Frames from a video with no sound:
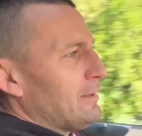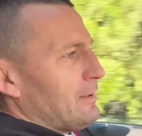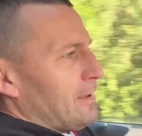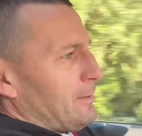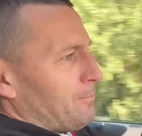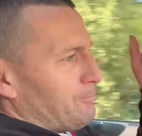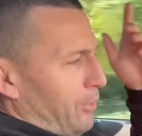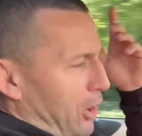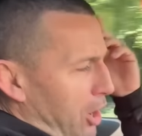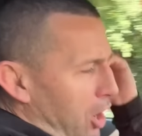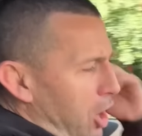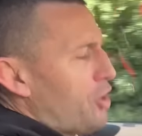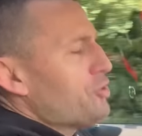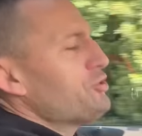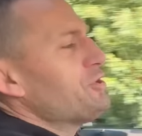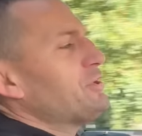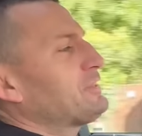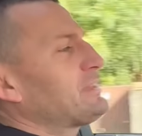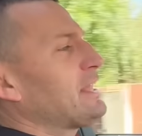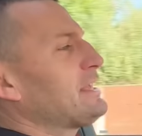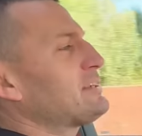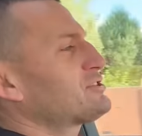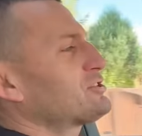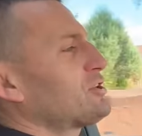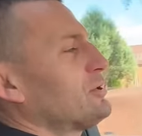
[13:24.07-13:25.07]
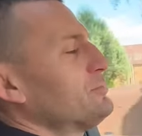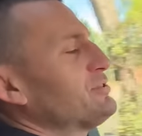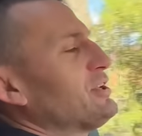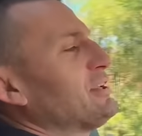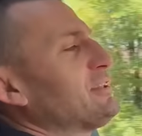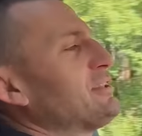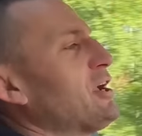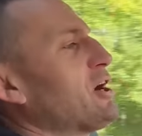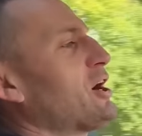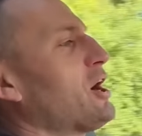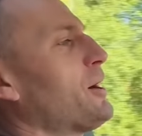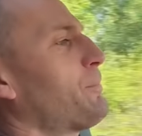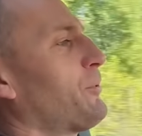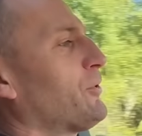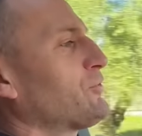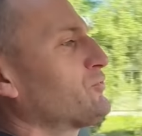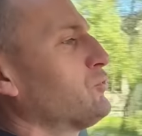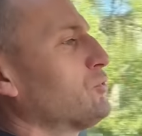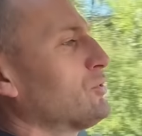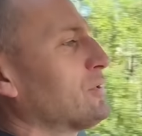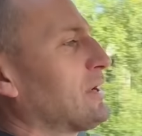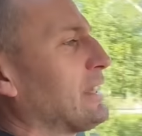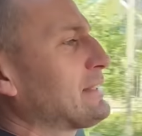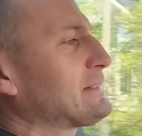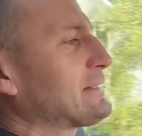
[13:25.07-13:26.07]
bo oni też są z jednego
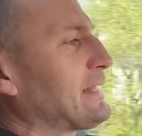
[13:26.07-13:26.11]
podwórka,